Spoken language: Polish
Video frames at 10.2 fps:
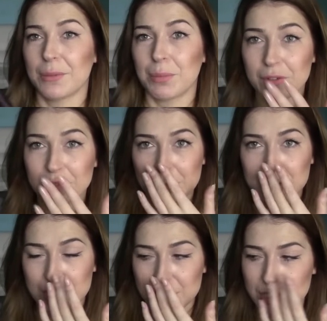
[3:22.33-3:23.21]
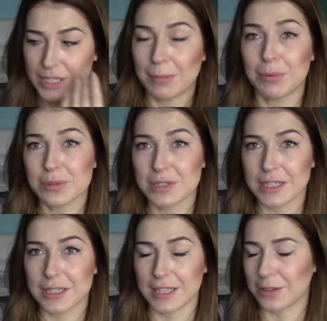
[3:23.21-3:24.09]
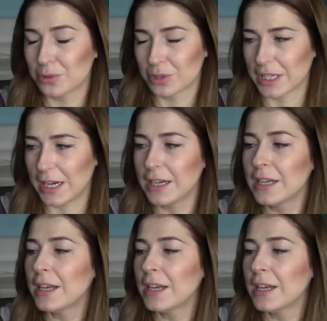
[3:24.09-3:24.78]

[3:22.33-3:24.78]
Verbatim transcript: I powiem Wam szczerze, że ta bluzka, ta kurtka